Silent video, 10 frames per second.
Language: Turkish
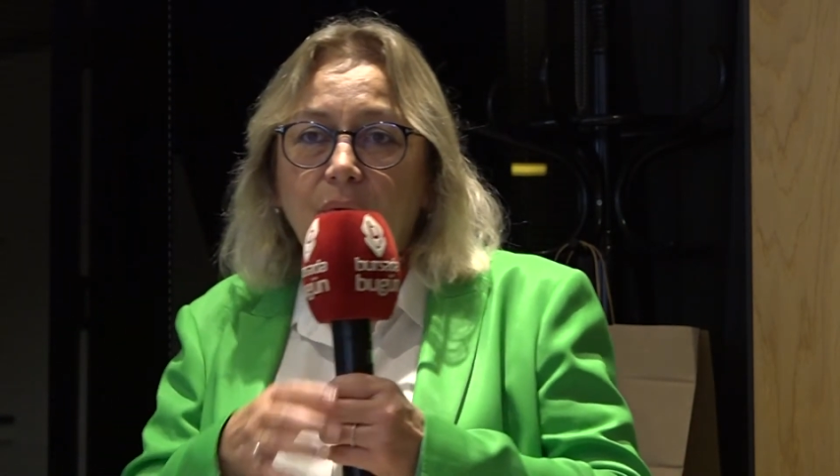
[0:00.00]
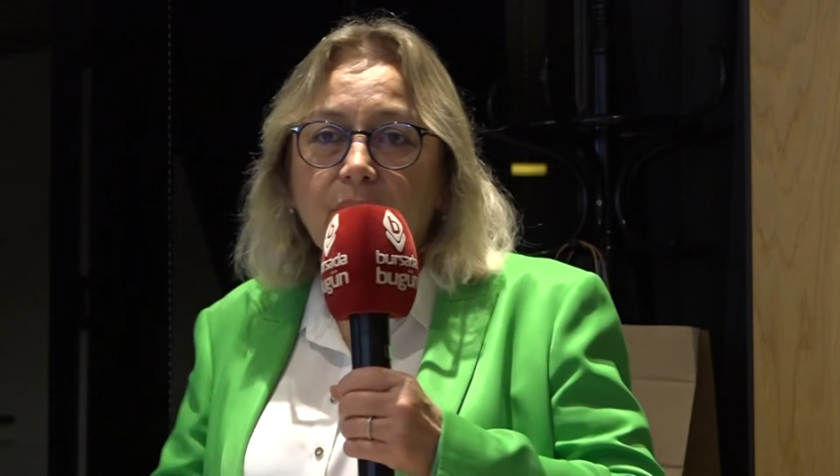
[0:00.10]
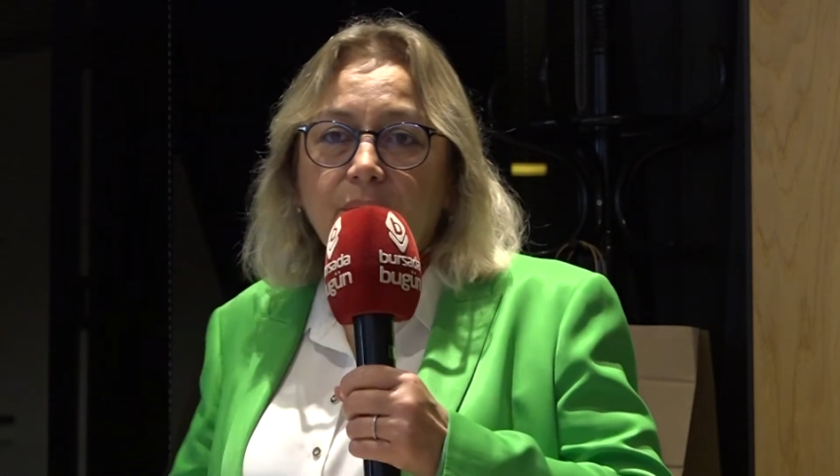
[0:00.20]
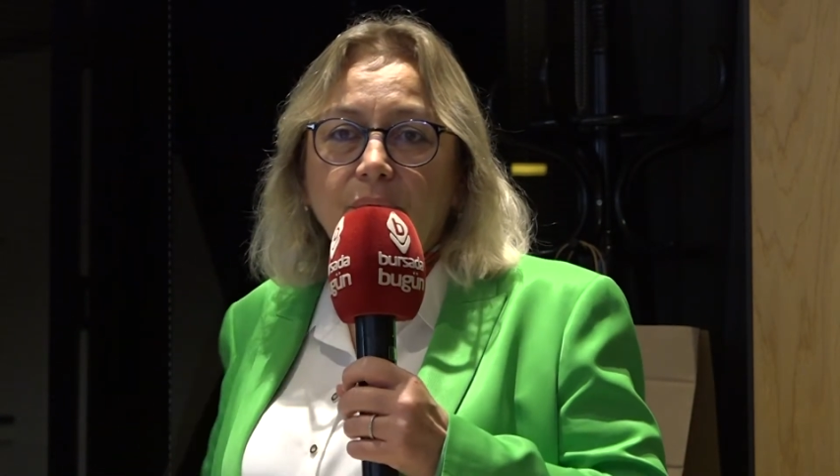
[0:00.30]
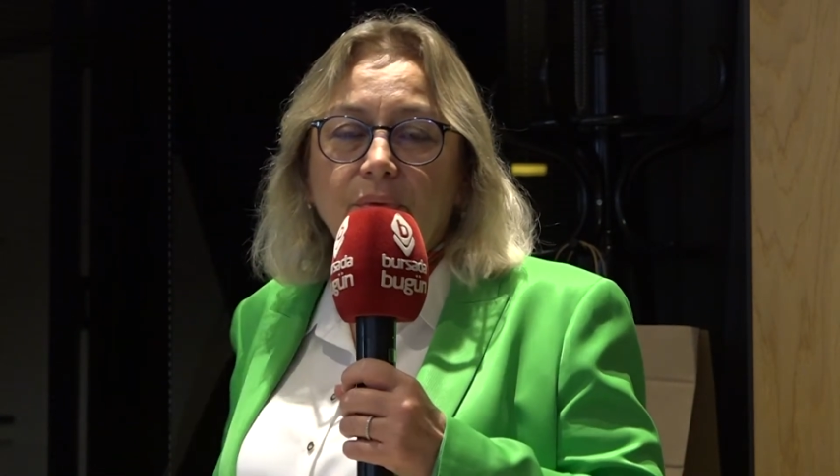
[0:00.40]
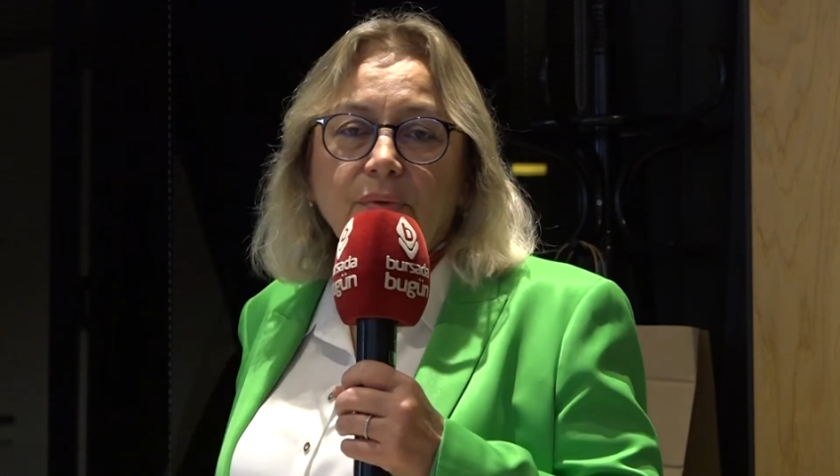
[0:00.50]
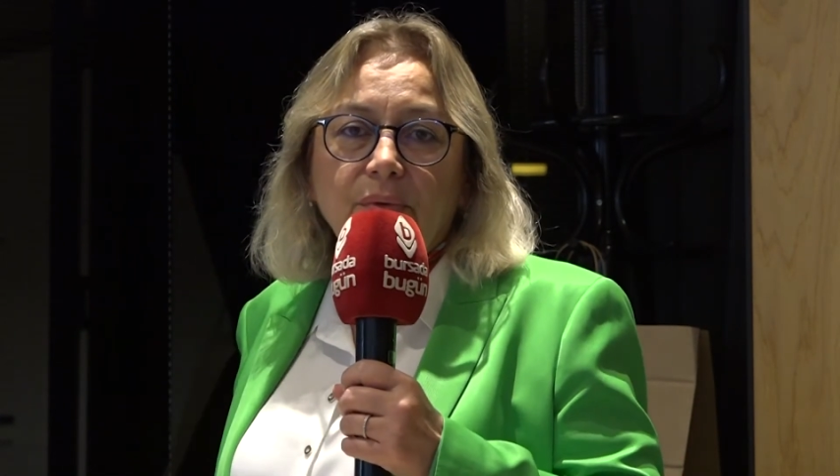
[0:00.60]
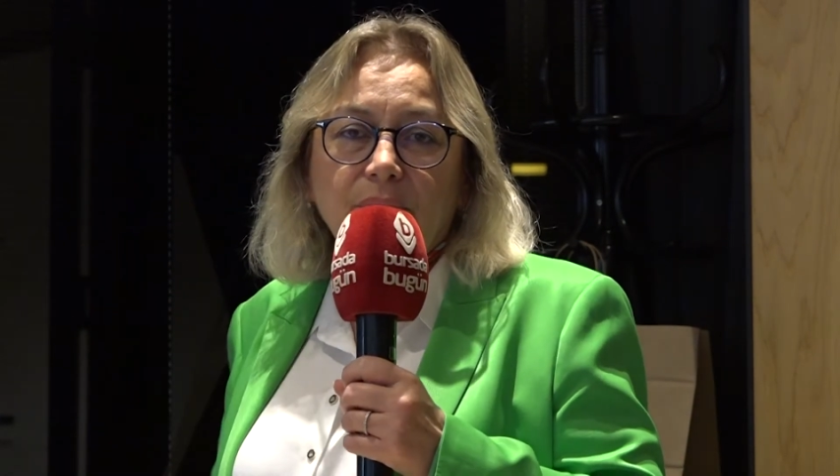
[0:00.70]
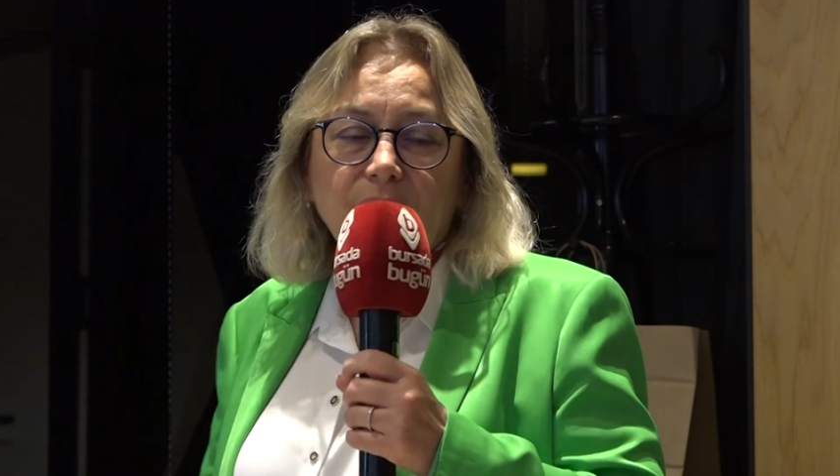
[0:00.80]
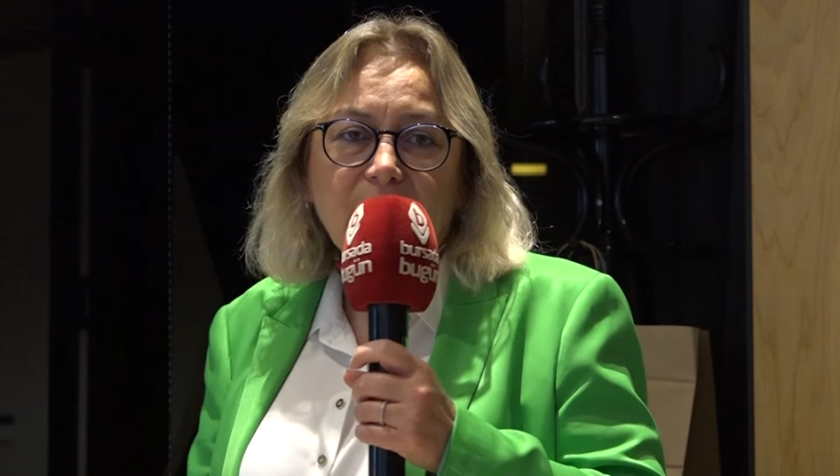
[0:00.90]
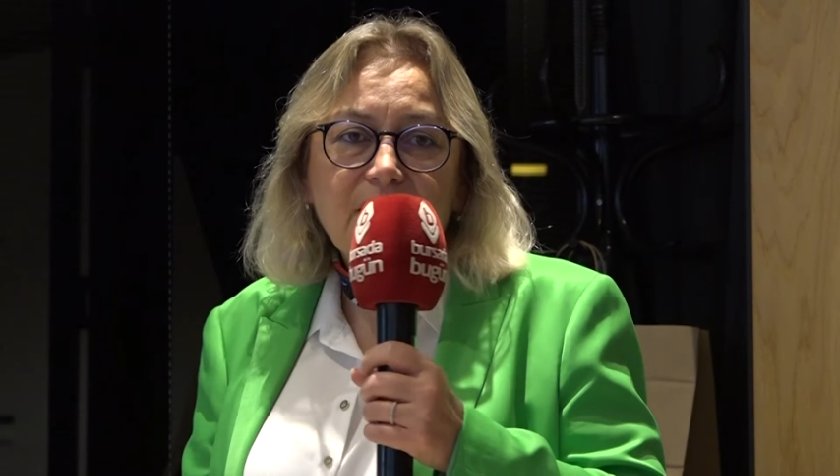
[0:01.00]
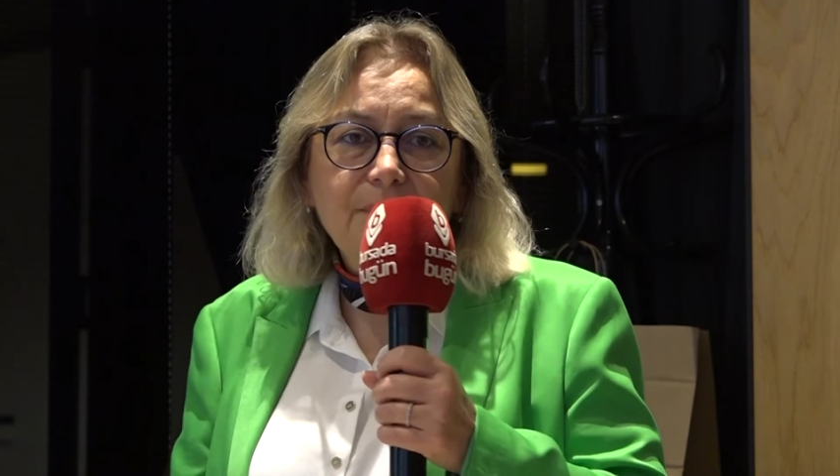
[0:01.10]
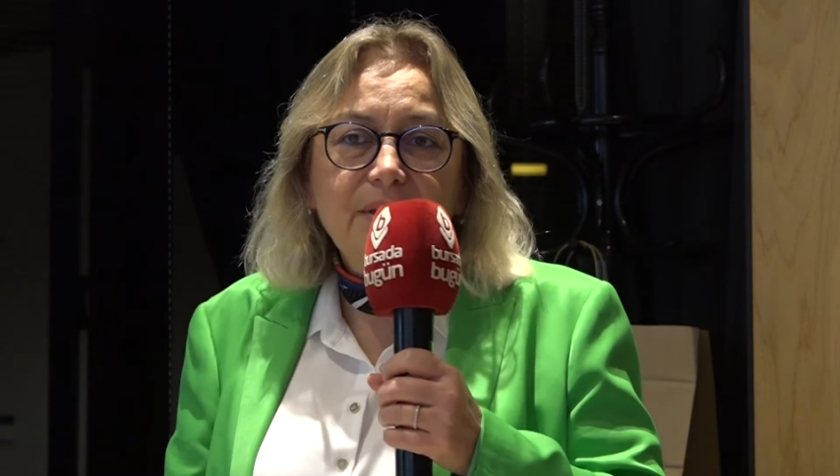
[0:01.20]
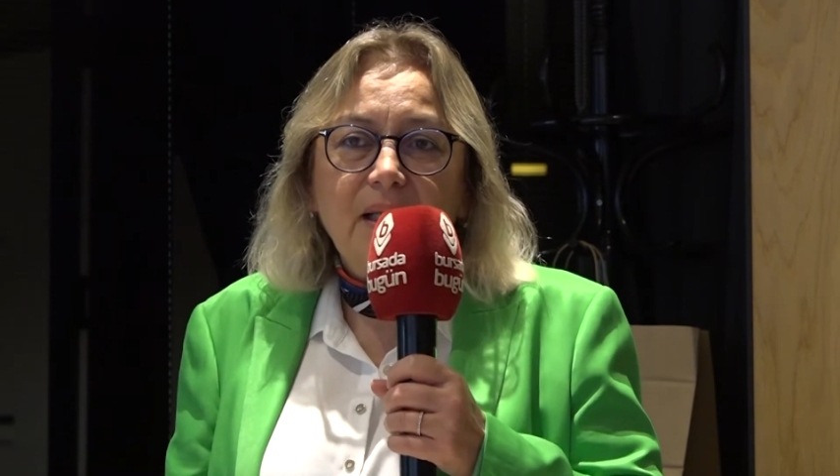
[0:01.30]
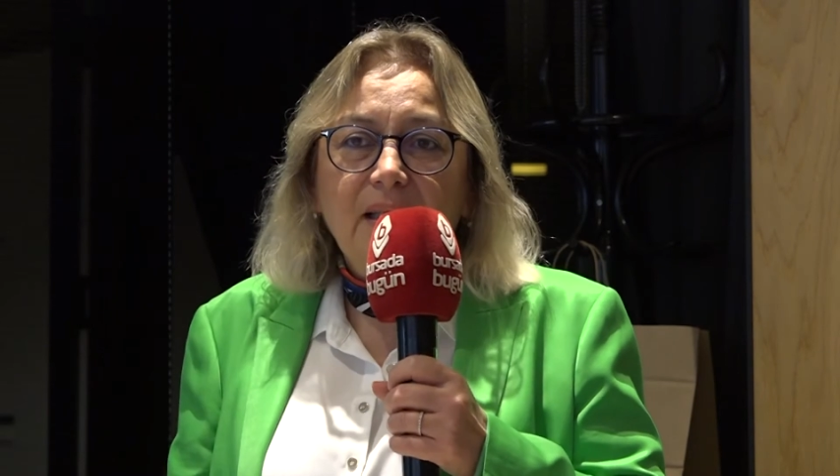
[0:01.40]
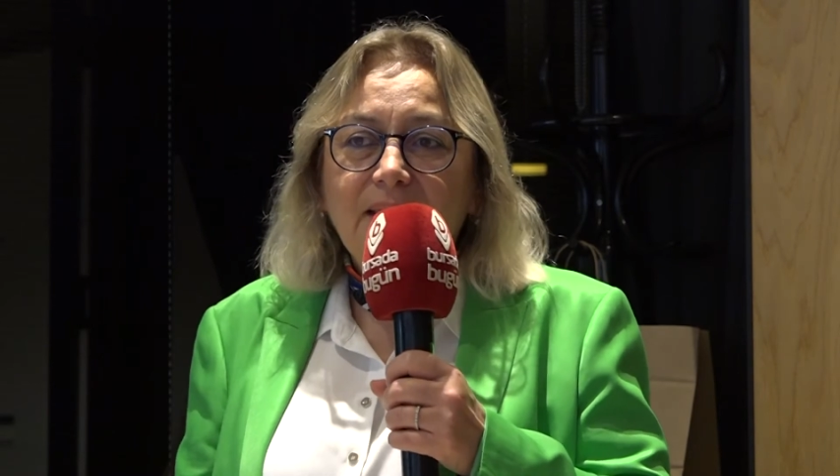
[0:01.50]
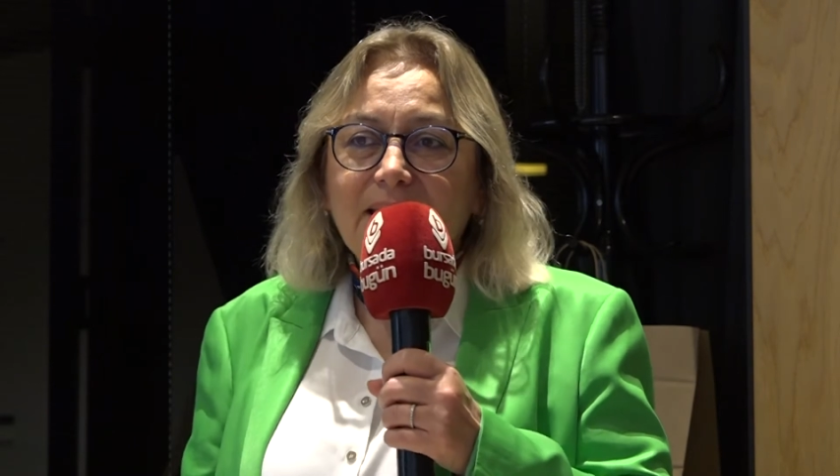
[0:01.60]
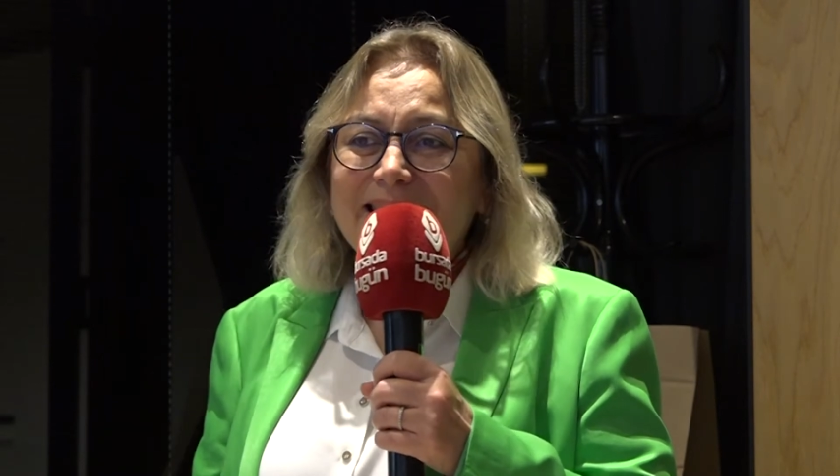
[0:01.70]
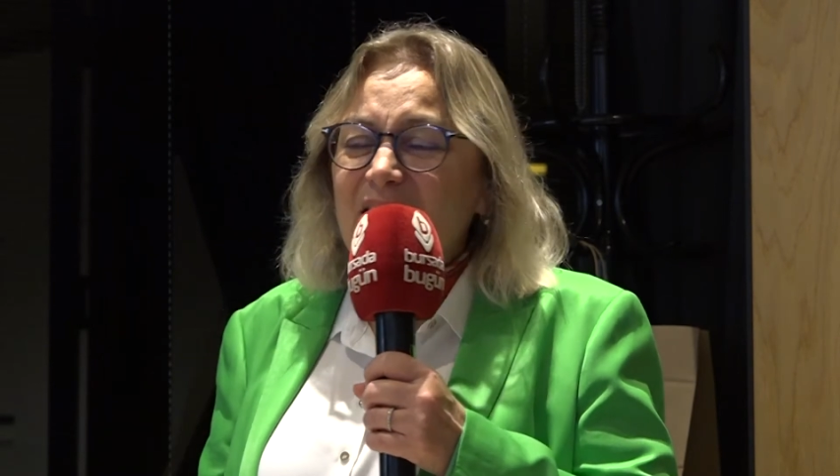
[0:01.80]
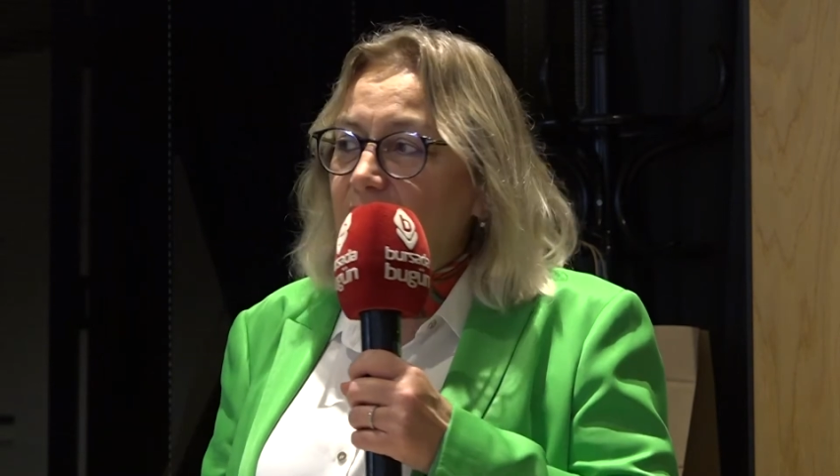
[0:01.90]
olduğunu tespit
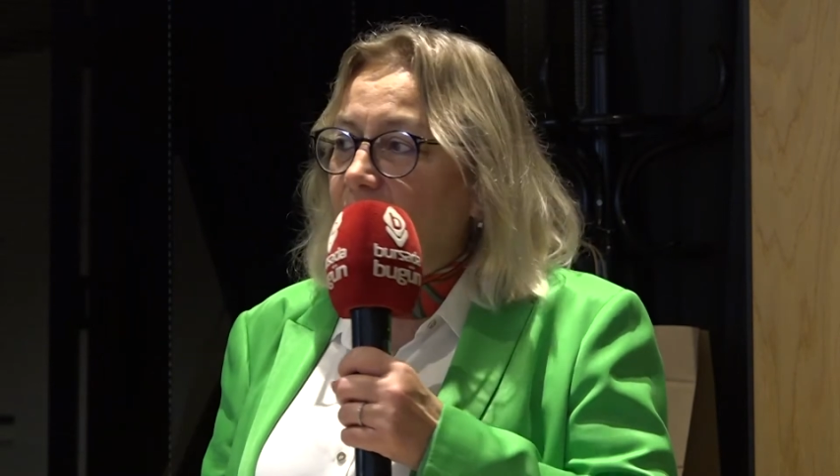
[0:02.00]
ettiğiniz